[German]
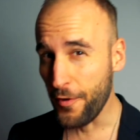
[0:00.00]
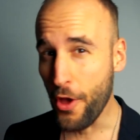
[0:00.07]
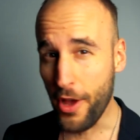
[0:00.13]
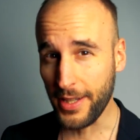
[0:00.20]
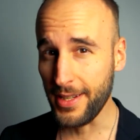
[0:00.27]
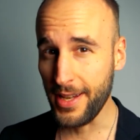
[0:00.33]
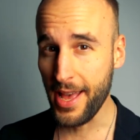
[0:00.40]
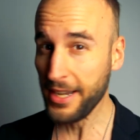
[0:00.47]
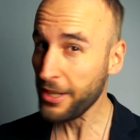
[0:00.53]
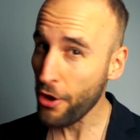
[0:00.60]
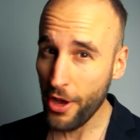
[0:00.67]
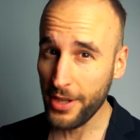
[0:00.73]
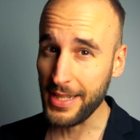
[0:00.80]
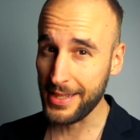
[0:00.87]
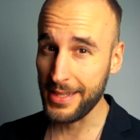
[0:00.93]
Flirten lernen
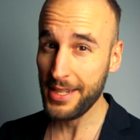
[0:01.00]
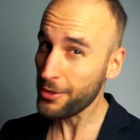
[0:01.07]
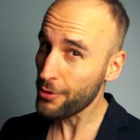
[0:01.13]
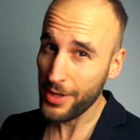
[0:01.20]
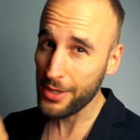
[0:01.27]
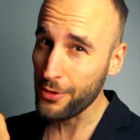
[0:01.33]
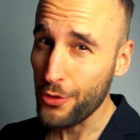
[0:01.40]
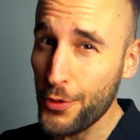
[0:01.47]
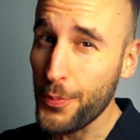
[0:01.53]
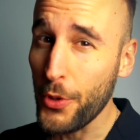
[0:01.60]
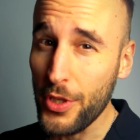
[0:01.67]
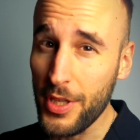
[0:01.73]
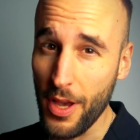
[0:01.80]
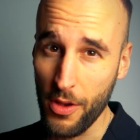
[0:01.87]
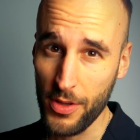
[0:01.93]
gehört es nicht nur, dass du
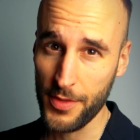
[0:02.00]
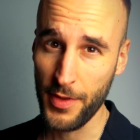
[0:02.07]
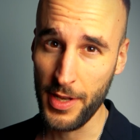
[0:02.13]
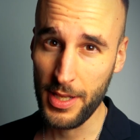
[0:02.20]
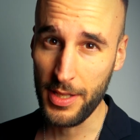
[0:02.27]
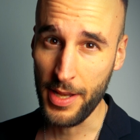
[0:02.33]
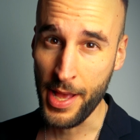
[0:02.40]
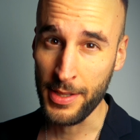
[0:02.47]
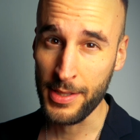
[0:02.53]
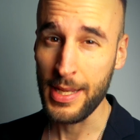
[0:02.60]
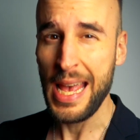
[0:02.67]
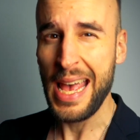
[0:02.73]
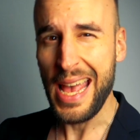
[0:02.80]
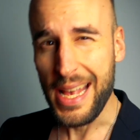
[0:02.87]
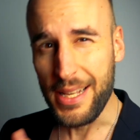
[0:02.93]
Sprüche auswendig lernst,
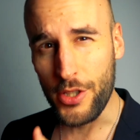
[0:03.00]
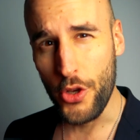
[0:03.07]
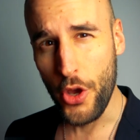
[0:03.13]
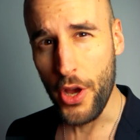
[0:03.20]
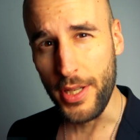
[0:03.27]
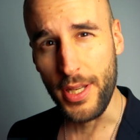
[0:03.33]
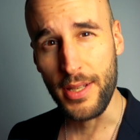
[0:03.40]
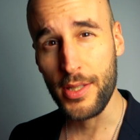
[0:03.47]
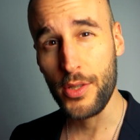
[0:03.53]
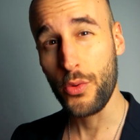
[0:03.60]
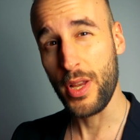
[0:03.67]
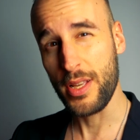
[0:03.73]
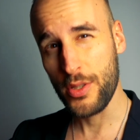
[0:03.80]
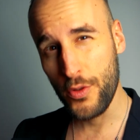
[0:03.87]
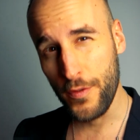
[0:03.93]
es gehört dazu,
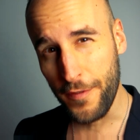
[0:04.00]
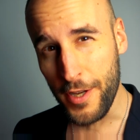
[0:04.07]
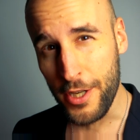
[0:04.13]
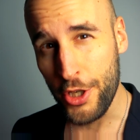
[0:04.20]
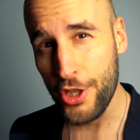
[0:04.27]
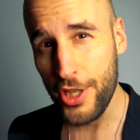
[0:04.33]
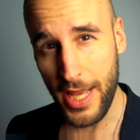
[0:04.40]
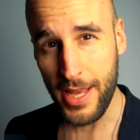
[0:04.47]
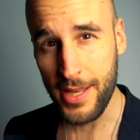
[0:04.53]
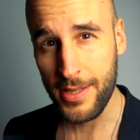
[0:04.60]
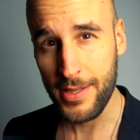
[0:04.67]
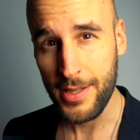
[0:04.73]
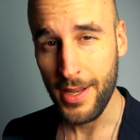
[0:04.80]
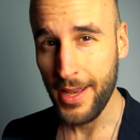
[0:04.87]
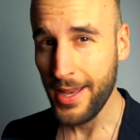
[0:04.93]
dass du
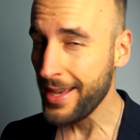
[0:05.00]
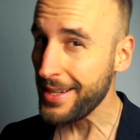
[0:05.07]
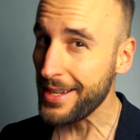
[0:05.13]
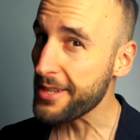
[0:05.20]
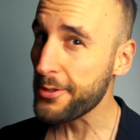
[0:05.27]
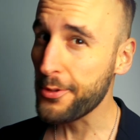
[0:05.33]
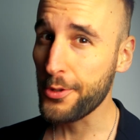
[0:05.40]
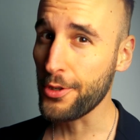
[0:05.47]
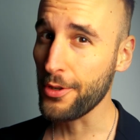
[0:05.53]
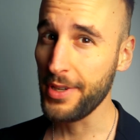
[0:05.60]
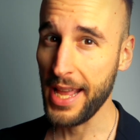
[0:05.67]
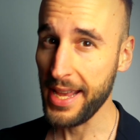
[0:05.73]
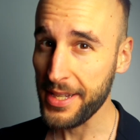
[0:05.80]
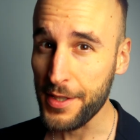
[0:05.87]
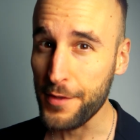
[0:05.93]
verstehst, dass du schon
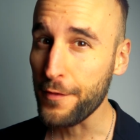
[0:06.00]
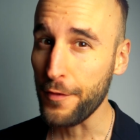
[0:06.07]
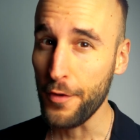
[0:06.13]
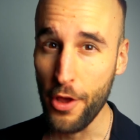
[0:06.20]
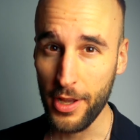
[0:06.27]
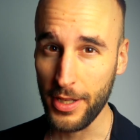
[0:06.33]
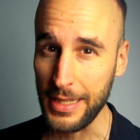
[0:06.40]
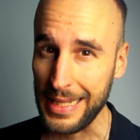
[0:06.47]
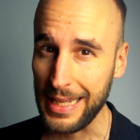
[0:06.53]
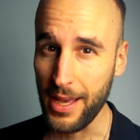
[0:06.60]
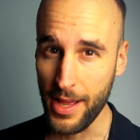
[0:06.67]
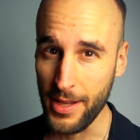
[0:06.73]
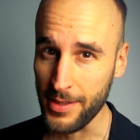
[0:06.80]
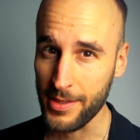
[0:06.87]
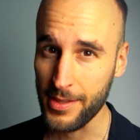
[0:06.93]
längst flirten
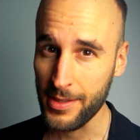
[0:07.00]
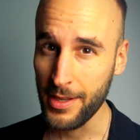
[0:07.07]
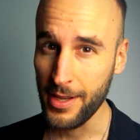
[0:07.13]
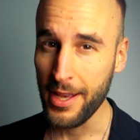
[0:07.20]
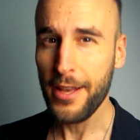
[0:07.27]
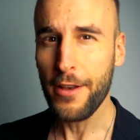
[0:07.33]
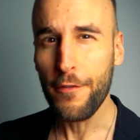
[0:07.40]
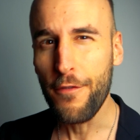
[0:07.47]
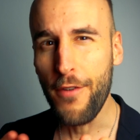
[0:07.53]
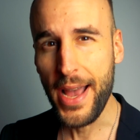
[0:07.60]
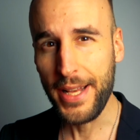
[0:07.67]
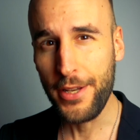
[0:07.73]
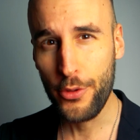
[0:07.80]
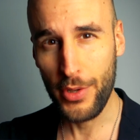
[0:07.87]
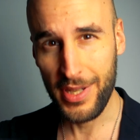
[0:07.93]
kannst
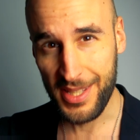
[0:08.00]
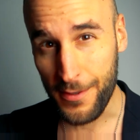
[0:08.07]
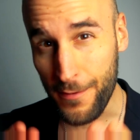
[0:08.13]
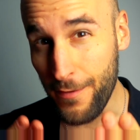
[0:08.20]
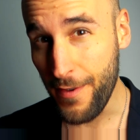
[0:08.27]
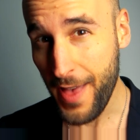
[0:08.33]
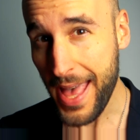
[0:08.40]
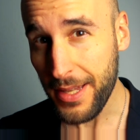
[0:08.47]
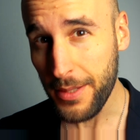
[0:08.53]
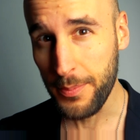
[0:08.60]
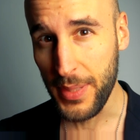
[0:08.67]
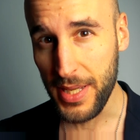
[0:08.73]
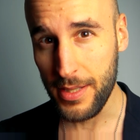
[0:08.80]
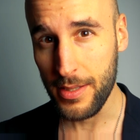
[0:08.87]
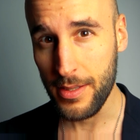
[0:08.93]
weil du es wert
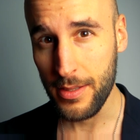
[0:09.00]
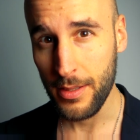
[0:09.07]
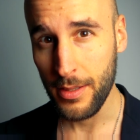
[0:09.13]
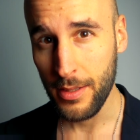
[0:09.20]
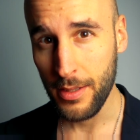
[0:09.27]
bist.